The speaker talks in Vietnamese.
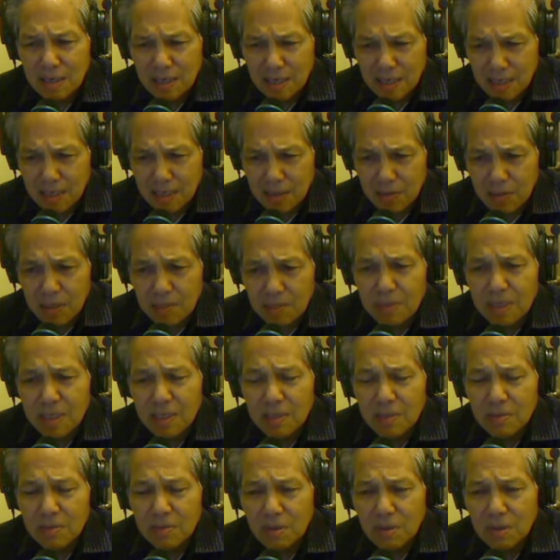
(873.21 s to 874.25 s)
cựu chiến binh
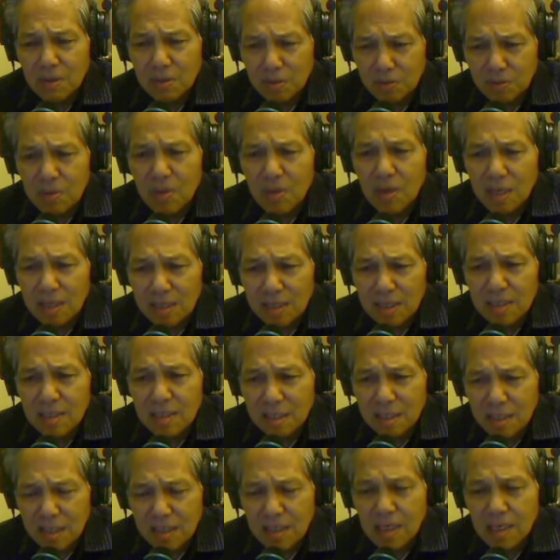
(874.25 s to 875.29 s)
chúng tôi chúng tôi là những
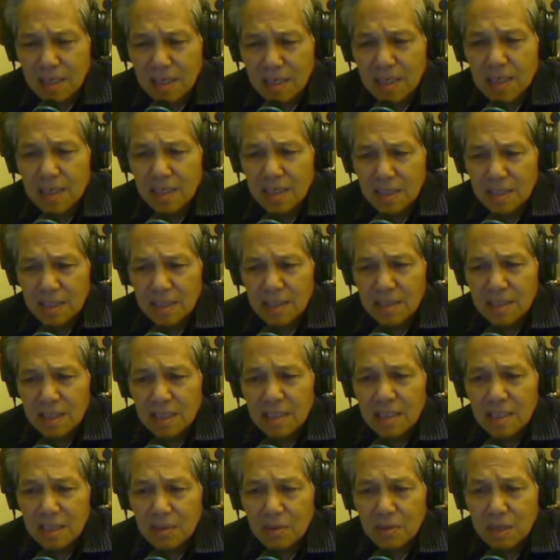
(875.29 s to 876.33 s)
những chiến
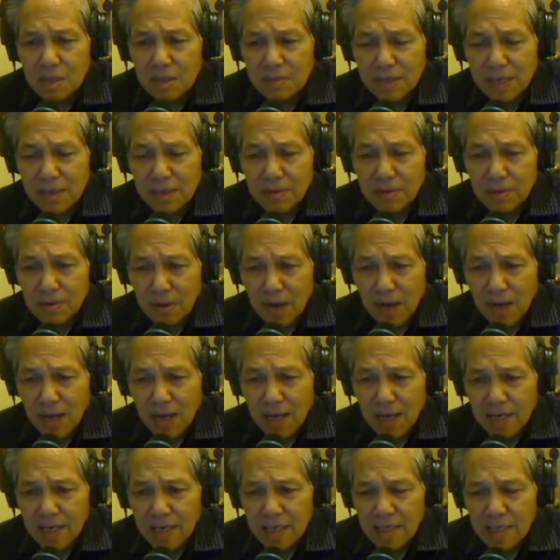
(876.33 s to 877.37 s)
sĩ của lực lượng làm bảo an
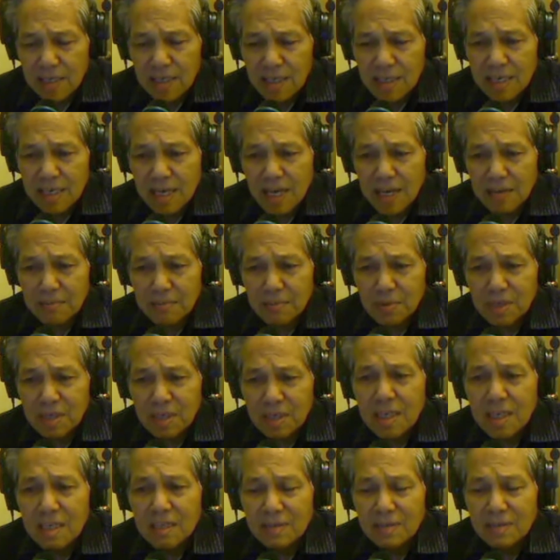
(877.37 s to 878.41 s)
để muốn
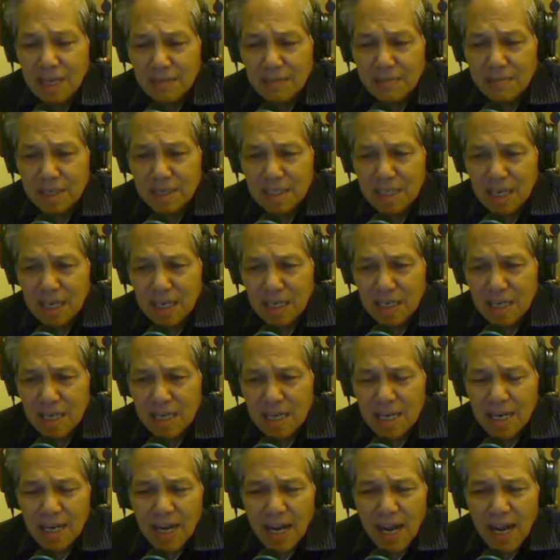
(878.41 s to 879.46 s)
gửi tới khắp nơi rằng
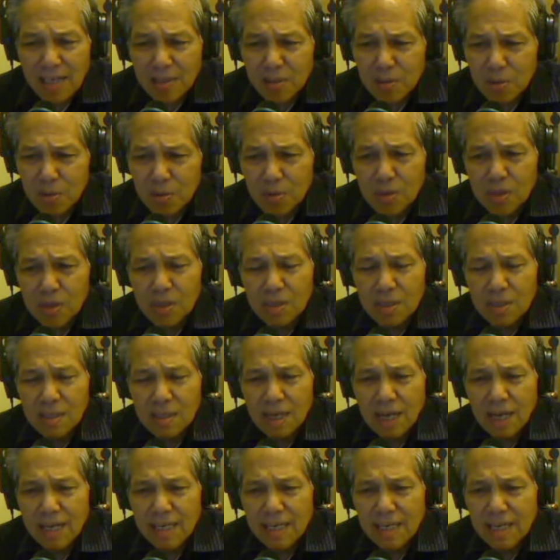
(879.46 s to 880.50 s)
các chùa
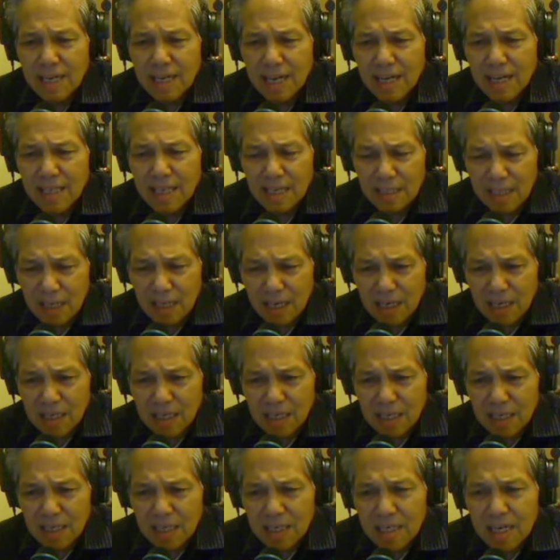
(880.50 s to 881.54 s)
hay là các nhà thờ
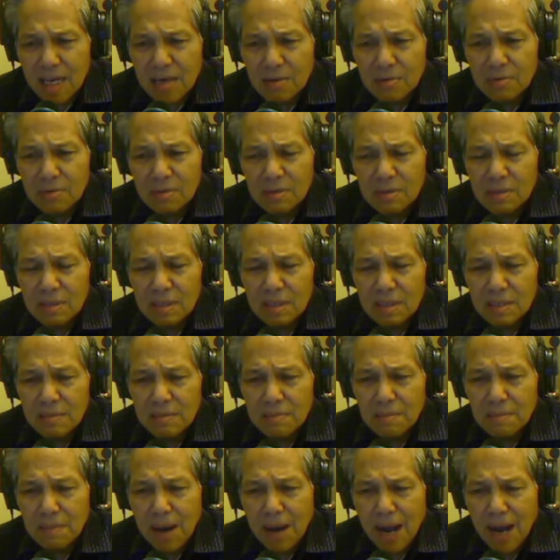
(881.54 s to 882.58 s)
nếu
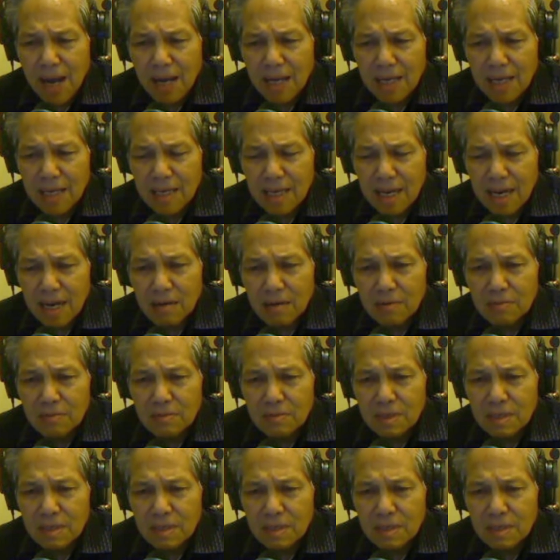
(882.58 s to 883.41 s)
mà các ông